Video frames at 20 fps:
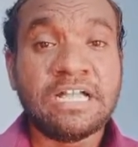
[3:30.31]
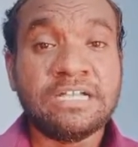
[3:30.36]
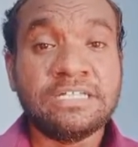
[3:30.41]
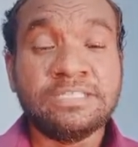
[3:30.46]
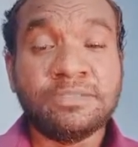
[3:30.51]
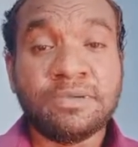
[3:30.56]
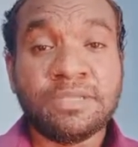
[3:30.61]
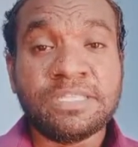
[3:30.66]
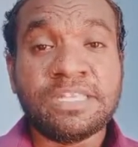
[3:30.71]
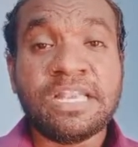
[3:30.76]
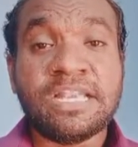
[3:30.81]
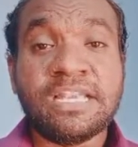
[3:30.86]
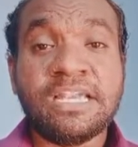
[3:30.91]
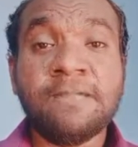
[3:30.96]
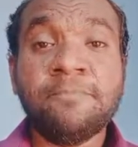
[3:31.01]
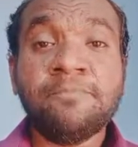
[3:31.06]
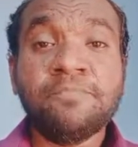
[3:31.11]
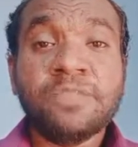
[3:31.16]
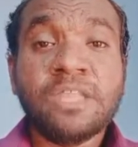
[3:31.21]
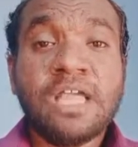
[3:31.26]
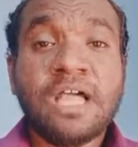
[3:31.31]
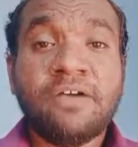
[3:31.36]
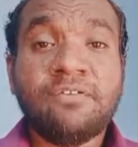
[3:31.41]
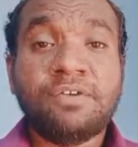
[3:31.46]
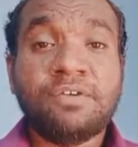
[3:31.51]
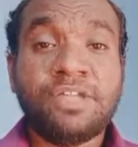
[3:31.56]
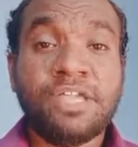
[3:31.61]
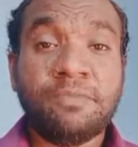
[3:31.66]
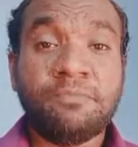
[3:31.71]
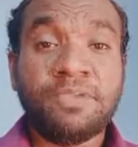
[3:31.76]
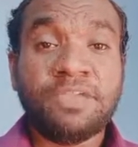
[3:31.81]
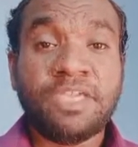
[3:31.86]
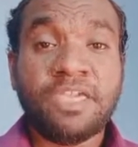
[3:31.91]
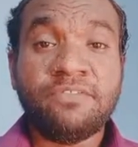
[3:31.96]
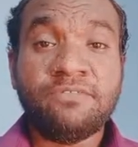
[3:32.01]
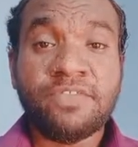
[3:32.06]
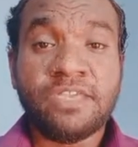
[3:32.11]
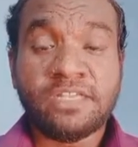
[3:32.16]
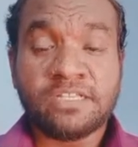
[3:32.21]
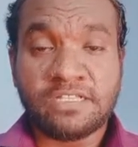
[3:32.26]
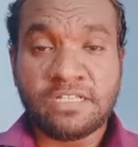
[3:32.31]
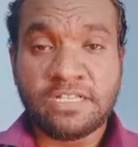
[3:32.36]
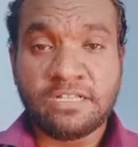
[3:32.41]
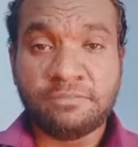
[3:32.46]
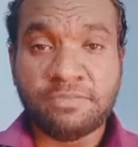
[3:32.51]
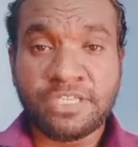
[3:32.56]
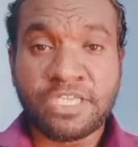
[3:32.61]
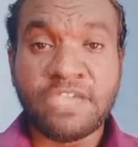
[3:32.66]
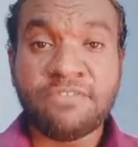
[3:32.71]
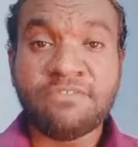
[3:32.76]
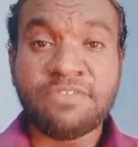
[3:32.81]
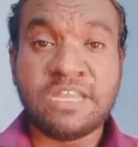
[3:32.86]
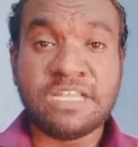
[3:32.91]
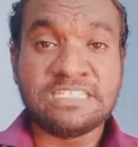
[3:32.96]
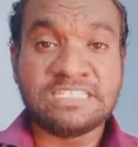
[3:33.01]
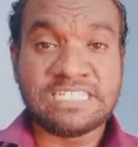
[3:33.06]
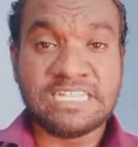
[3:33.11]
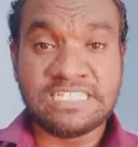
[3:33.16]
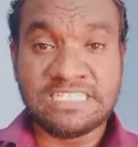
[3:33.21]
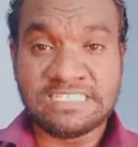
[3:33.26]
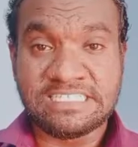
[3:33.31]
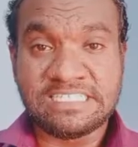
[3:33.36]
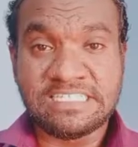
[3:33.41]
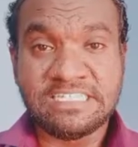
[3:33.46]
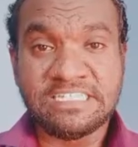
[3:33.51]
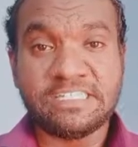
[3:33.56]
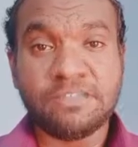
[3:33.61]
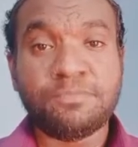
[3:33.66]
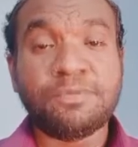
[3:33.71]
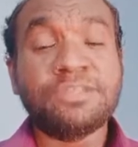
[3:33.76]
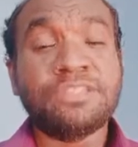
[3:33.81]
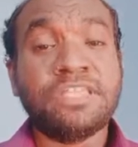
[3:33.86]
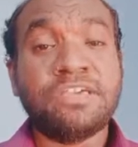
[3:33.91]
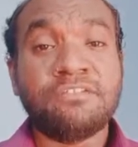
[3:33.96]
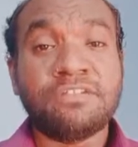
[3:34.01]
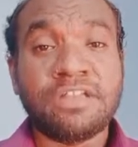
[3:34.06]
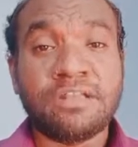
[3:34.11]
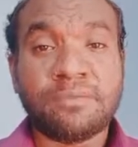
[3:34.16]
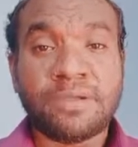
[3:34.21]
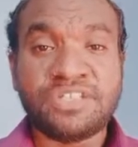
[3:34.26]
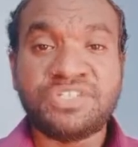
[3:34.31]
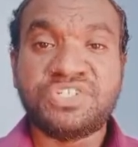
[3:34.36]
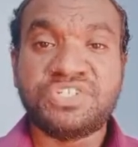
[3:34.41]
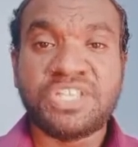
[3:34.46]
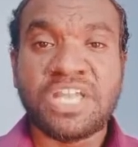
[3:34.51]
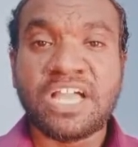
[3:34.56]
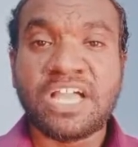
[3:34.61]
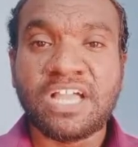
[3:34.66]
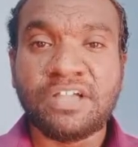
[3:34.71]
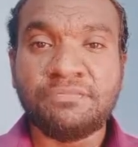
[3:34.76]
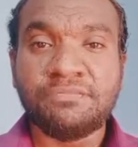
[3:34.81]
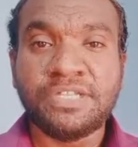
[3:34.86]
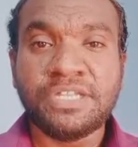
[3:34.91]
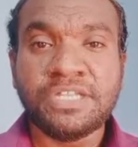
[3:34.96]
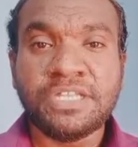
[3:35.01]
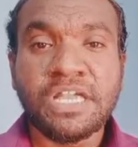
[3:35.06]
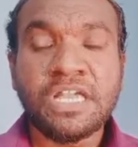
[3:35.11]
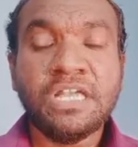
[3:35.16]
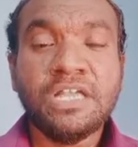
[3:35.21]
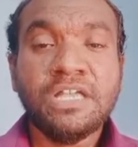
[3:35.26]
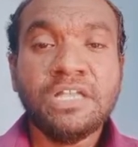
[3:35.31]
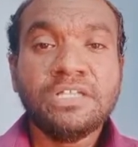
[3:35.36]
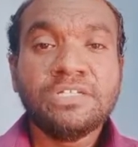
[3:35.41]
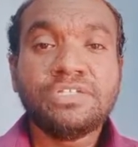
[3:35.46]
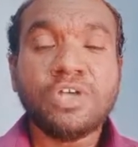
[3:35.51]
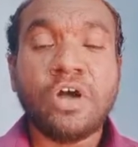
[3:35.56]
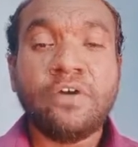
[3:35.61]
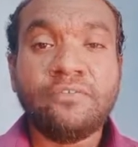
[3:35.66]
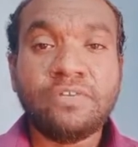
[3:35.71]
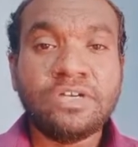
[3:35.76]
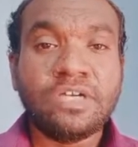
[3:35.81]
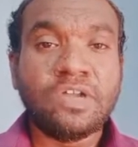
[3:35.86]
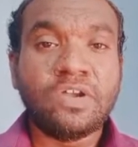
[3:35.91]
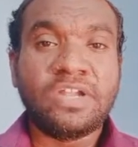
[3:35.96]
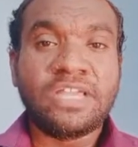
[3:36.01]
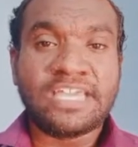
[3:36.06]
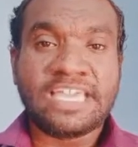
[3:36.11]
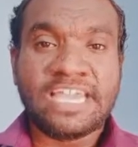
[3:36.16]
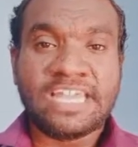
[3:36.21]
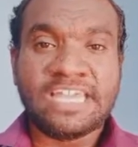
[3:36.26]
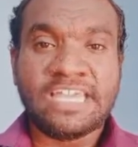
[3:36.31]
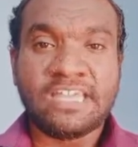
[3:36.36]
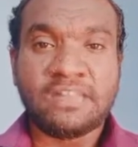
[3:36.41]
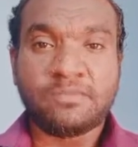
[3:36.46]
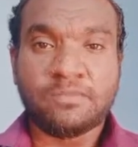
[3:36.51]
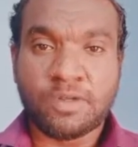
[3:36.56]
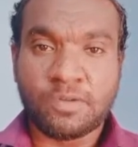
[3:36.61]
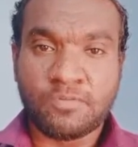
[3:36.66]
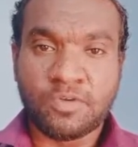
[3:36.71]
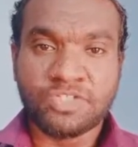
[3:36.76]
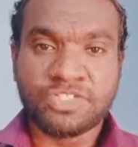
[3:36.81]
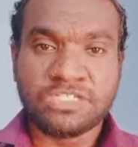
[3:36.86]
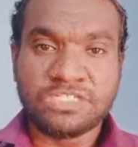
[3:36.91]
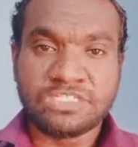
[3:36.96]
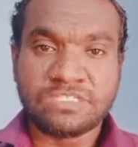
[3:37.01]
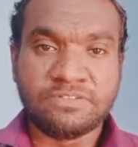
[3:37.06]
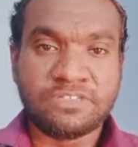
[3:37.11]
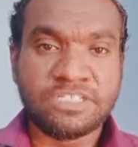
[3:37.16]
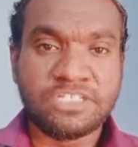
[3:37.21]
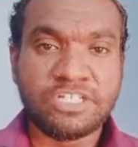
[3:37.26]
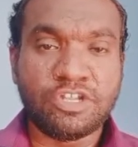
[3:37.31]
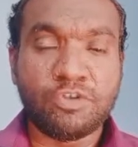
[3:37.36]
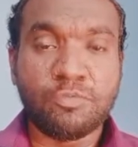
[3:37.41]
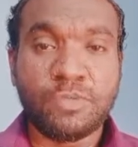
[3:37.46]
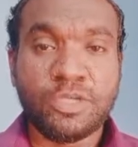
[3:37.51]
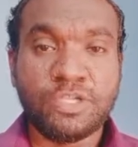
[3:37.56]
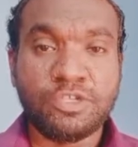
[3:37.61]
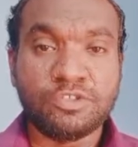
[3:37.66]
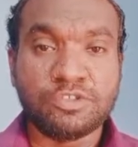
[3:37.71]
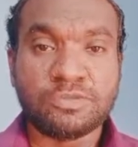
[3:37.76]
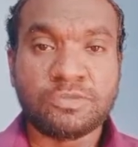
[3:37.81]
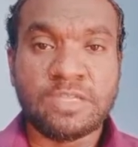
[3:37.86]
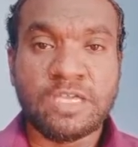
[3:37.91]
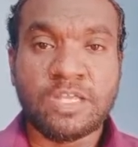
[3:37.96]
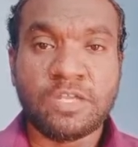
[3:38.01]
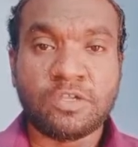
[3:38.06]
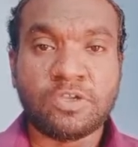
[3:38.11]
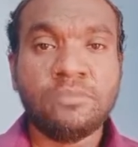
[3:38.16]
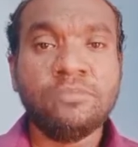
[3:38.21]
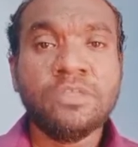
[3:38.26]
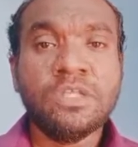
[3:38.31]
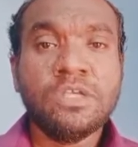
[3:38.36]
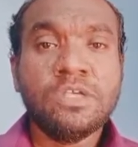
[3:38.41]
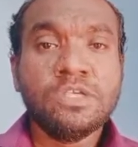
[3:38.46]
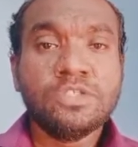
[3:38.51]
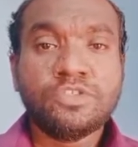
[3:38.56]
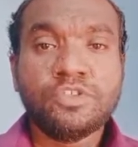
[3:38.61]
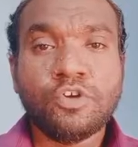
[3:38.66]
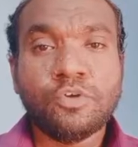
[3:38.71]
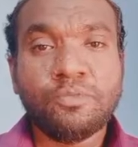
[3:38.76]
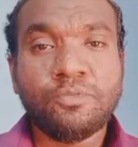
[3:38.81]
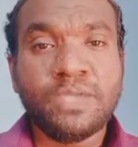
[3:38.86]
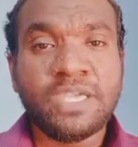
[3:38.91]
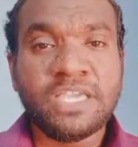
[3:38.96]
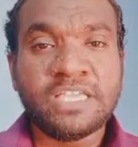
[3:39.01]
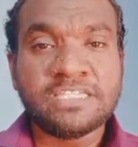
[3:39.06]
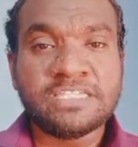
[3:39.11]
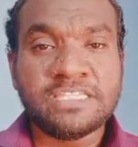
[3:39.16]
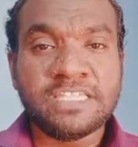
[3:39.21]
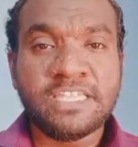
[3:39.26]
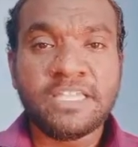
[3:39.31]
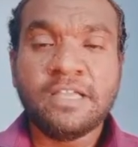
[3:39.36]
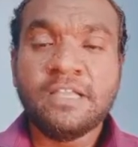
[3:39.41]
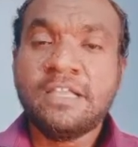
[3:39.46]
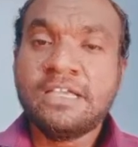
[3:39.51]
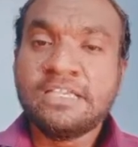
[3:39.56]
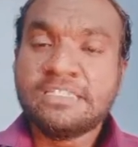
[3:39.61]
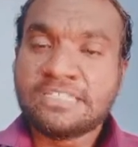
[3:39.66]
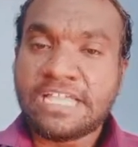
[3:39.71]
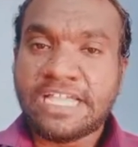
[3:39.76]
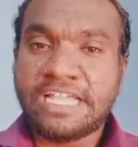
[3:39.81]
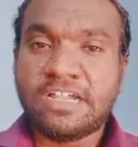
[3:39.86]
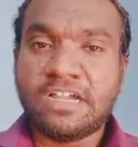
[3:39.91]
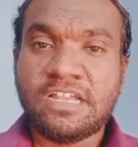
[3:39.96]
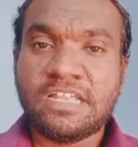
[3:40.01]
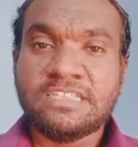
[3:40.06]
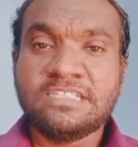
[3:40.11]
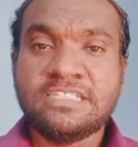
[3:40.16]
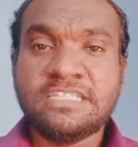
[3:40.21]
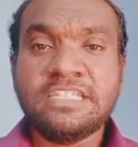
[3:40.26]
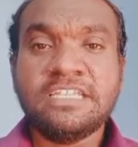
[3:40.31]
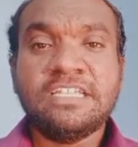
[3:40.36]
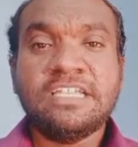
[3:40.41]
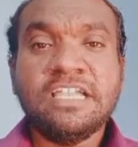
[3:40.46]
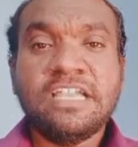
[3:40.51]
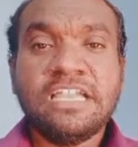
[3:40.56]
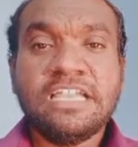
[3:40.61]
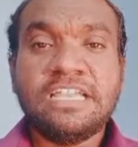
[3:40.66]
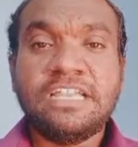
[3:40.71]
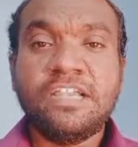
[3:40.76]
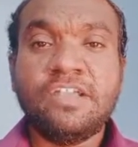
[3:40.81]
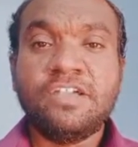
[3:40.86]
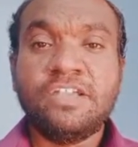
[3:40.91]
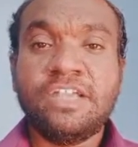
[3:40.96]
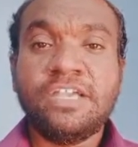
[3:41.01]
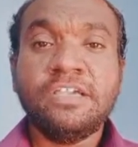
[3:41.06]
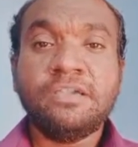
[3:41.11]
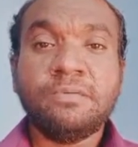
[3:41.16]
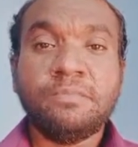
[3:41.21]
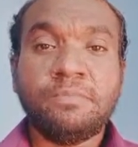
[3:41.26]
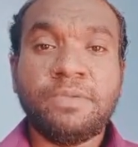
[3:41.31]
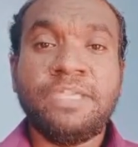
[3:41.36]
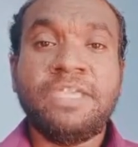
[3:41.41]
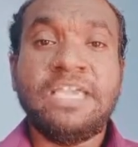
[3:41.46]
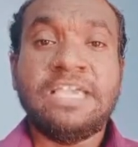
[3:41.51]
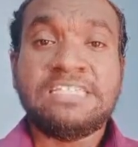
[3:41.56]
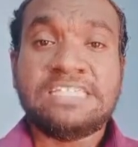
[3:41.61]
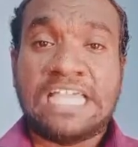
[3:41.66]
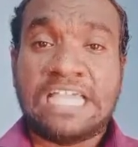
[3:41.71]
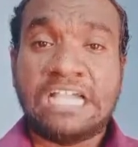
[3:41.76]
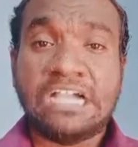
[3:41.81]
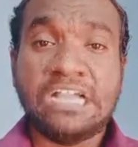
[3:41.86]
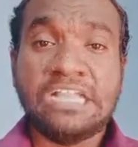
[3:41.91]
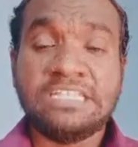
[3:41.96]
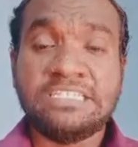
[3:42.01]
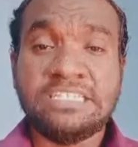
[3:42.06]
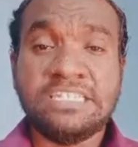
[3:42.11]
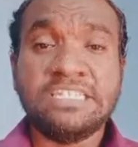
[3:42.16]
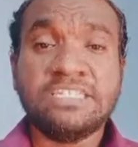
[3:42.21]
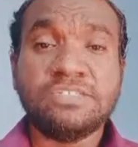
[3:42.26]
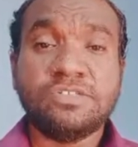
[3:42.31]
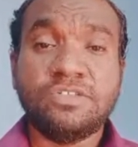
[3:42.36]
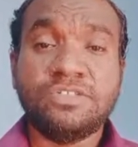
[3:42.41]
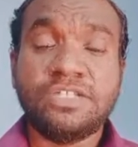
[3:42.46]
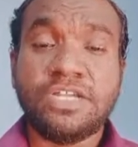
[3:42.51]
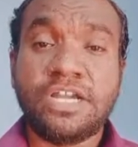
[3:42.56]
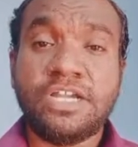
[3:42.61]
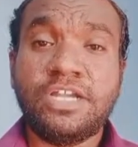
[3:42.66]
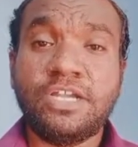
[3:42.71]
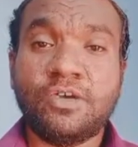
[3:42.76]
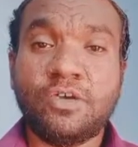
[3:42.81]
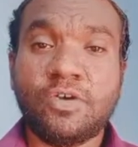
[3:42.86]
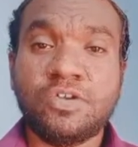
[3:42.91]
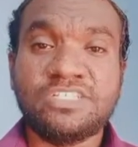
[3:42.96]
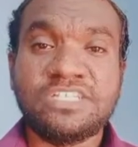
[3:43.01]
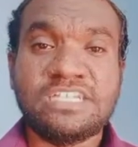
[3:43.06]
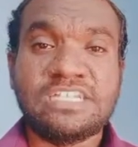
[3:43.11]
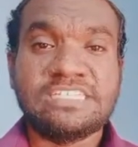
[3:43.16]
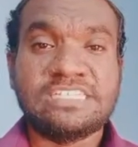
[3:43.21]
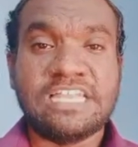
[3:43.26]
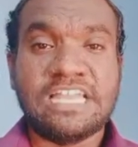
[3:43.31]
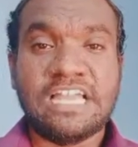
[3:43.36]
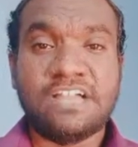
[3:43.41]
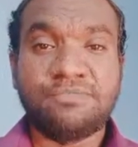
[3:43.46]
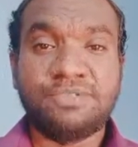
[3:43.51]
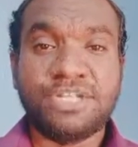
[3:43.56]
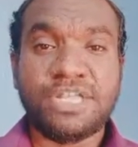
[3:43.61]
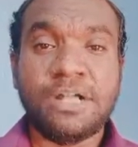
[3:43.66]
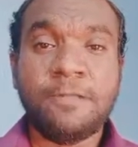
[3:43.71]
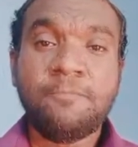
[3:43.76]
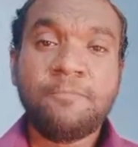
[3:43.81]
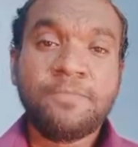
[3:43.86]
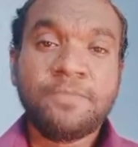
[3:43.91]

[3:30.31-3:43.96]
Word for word: இந்த மாதிரியான அவருடைய பிஹேவியர் பிஹேவியரல் ஸ்டடீஸ் இதை பற்றி அவர் நான் படிச்சிருந்தாங்க அப்படின்னா ஸோ அவங்களோட கெரியர் ப்ரொமோஷன்ஸ்க்கு வந்துட்டு ரொம்ப யூஸ்ஃபுல்லாக இருக்கும் ஸோ பிஎஸ்சி சைக்காலஜி இன்னொன்று பிஏ சைக்காலஜி ஸோ இந்த ரெண்டு கோர்ஸ் என்ன செய்யலாம் அப்படின்னா